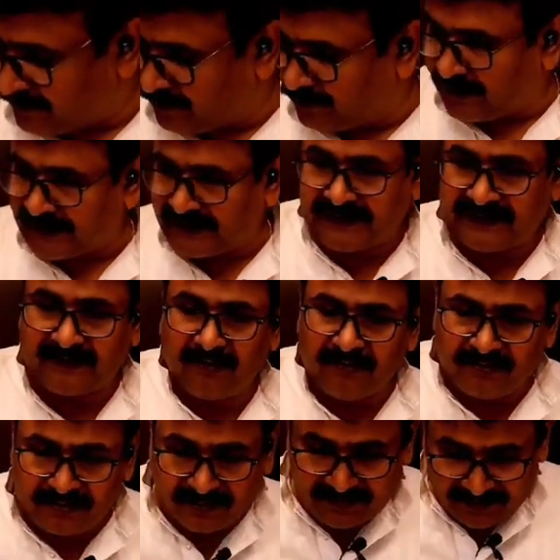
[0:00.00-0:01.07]
हैं तो पूरा
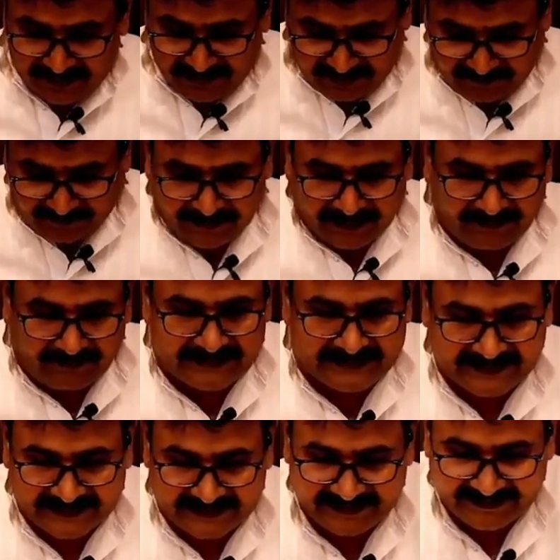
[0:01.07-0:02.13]
केटलॉग मंगवा
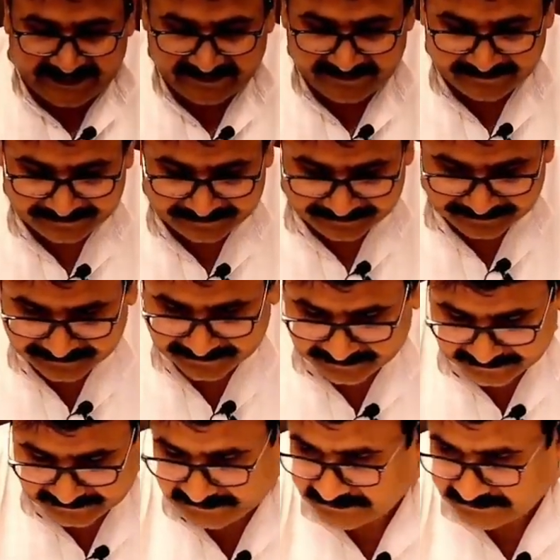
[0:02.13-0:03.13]
सकते हैं ठीक है